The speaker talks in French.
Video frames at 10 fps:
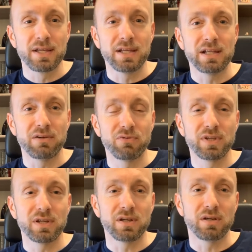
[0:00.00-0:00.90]
Il a
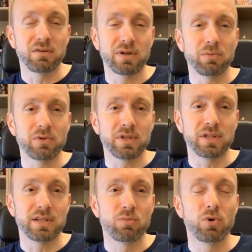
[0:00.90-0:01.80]
fait vraiment, il y a
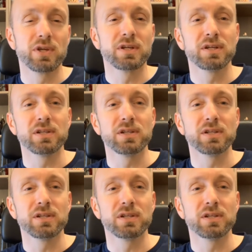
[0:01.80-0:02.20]
des moyens,